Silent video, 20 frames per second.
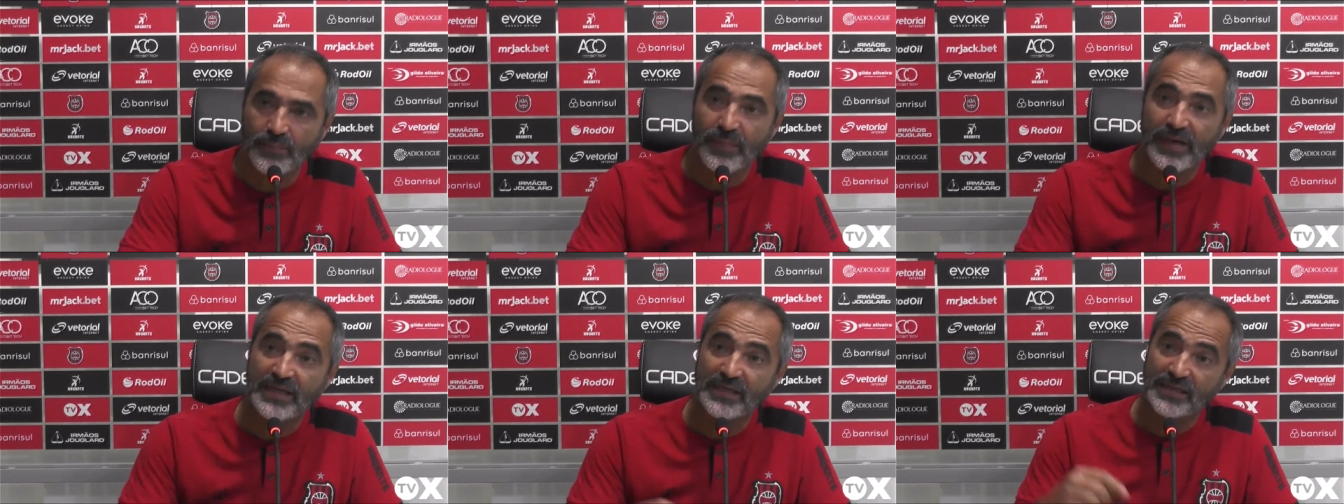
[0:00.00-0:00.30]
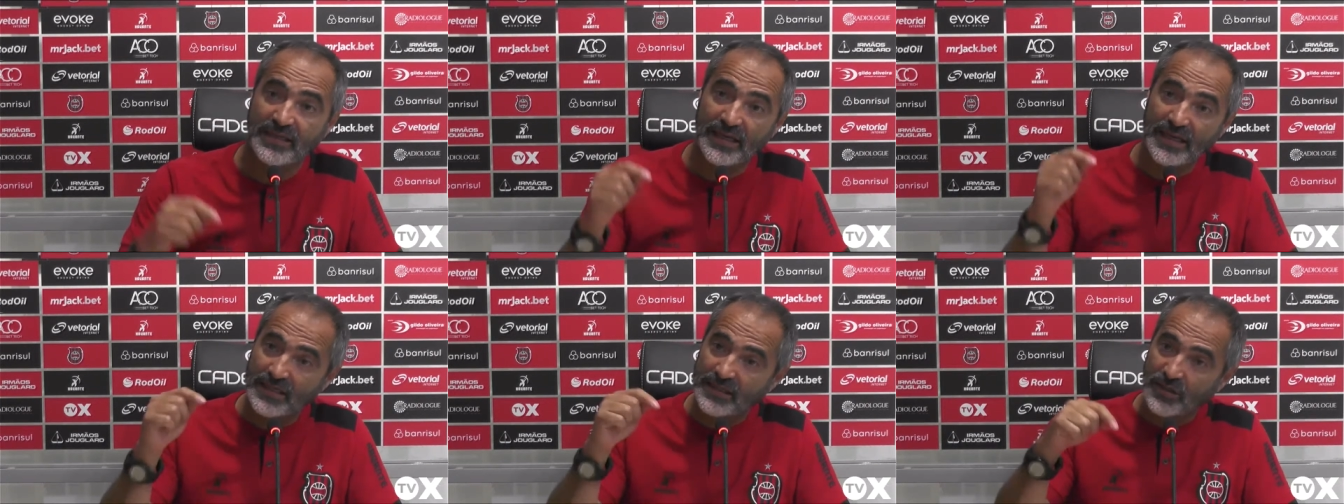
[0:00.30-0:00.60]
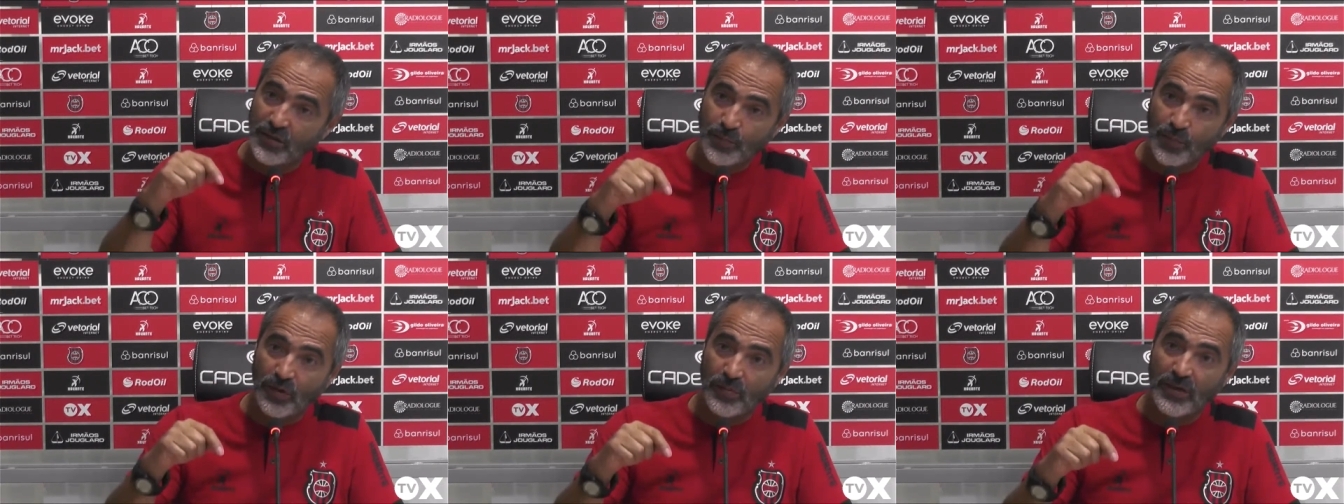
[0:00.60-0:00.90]
Mas esse
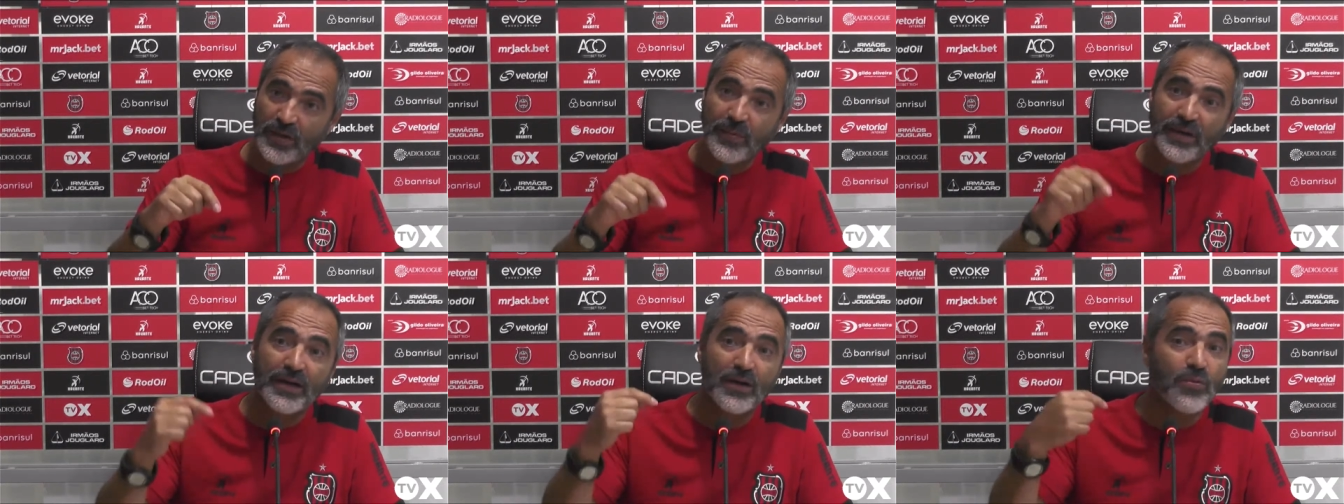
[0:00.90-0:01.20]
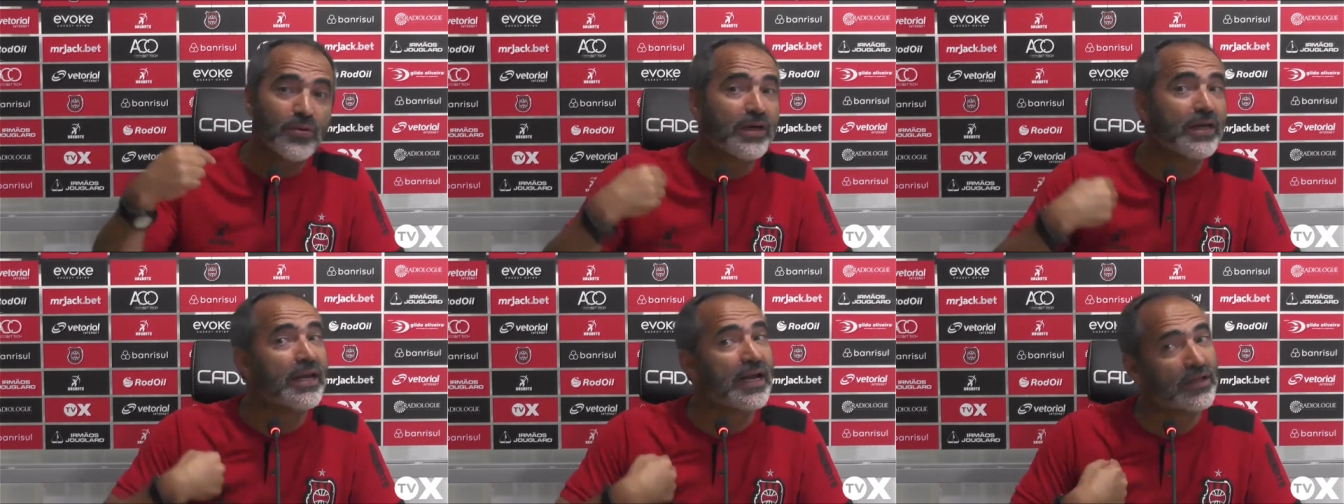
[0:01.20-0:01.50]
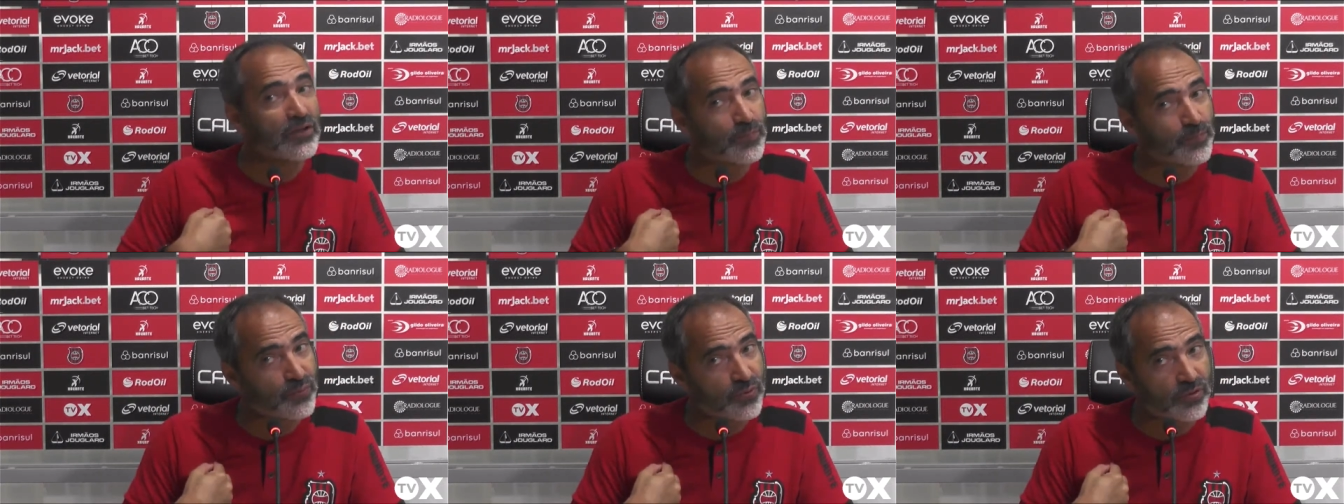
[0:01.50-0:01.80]
é um problema não
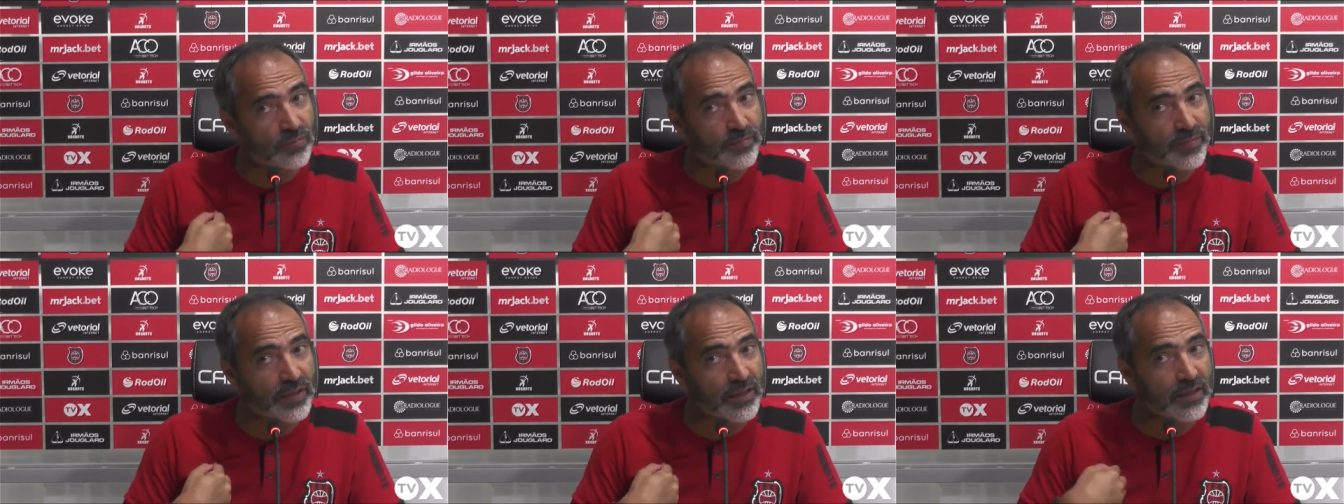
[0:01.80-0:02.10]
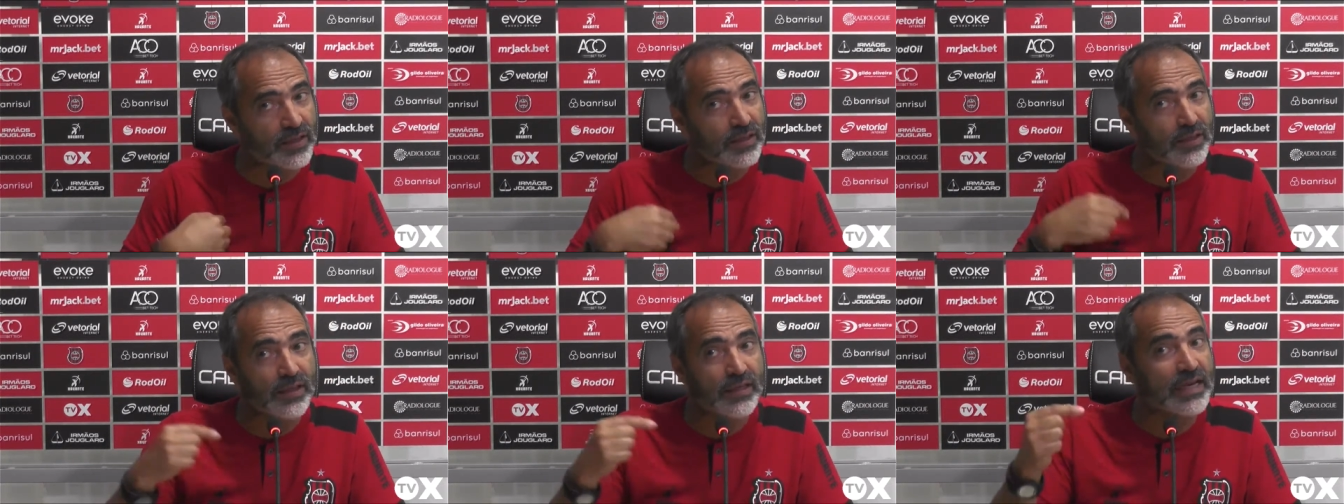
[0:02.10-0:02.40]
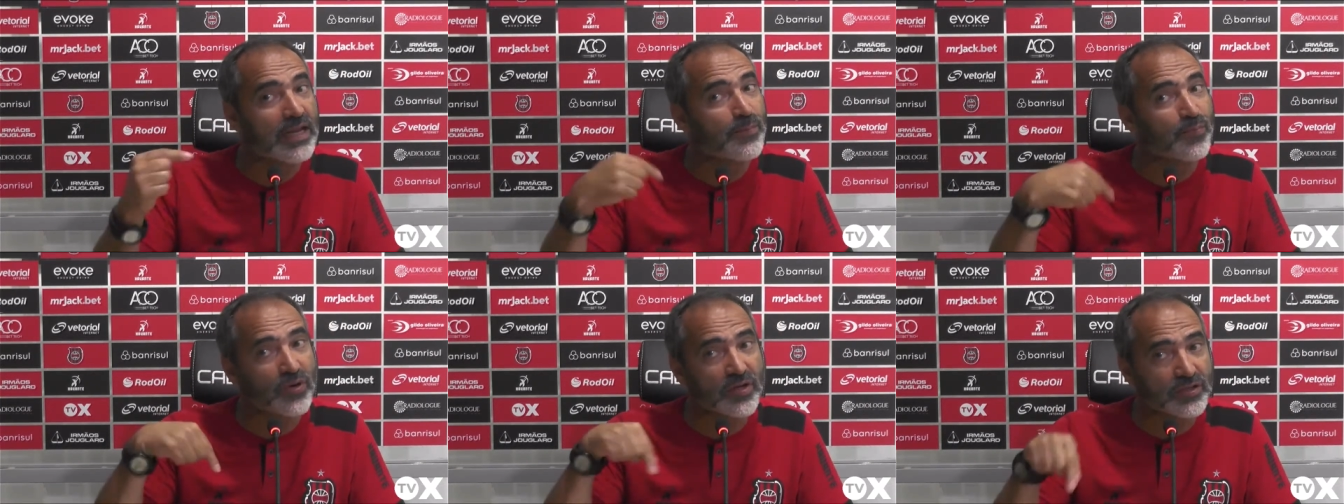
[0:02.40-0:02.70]
criado por mim e
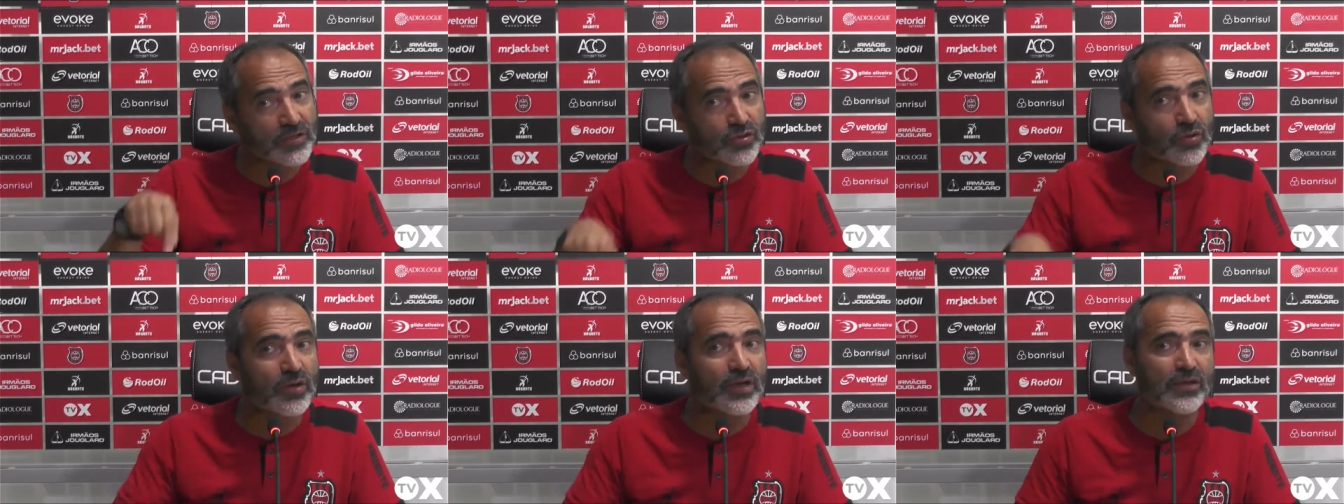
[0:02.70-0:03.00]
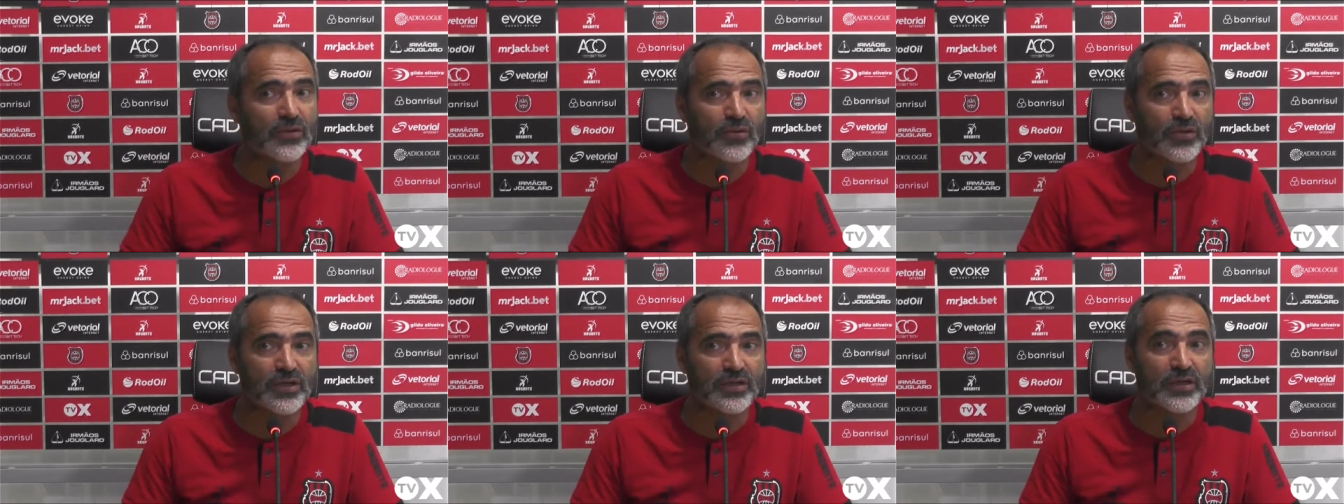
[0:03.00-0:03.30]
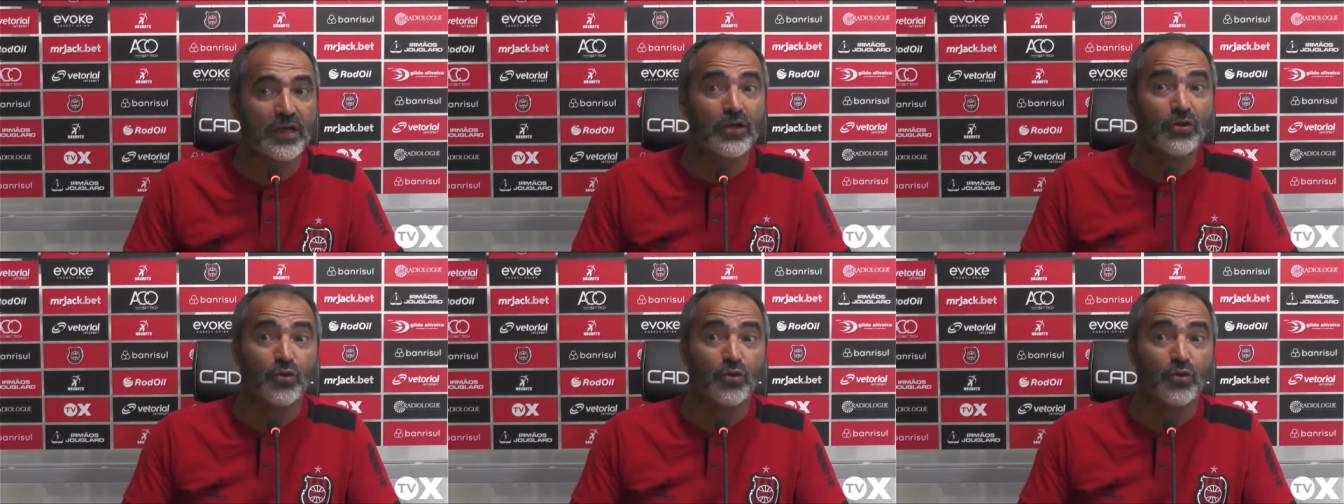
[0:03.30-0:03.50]
nem por esses jogadores.